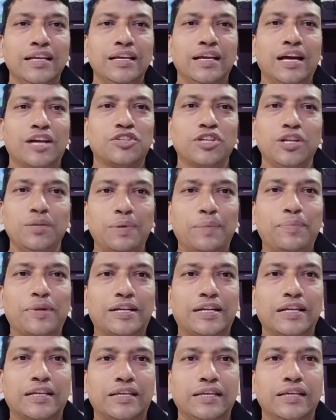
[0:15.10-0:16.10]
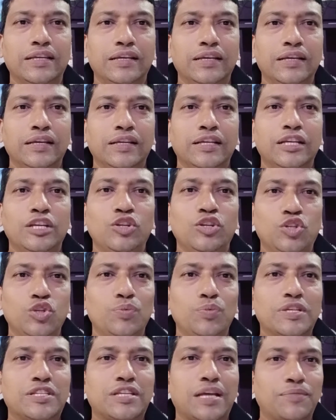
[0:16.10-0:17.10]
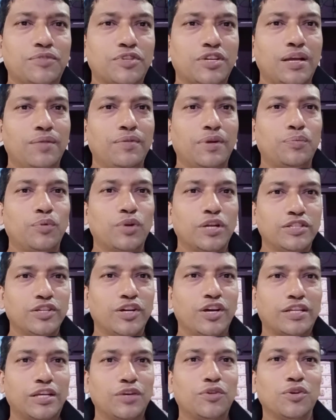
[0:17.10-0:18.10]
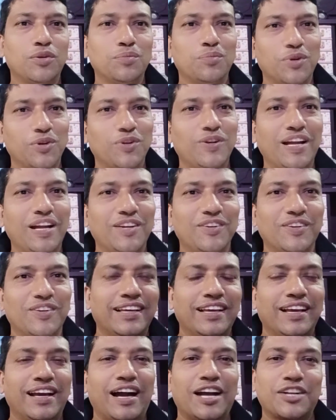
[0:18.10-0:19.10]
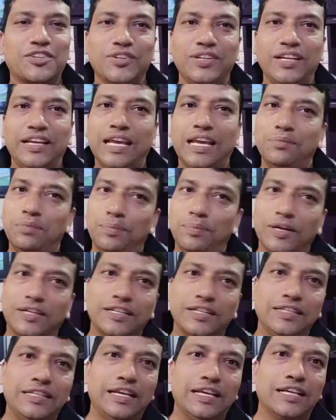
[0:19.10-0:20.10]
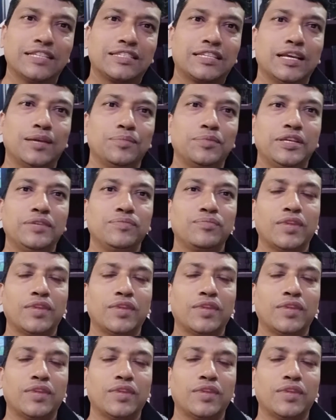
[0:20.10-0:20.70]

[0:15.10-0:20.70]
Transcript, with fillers: আসলে ব্যাপারটা কি ইউটিউবে সাবস্ক্রাইবার পড়ে যাওয়ার কি কোনো মোড়ক লাগলো না আসলে এই ব্যাপারটি নিয়ে আজকে আমি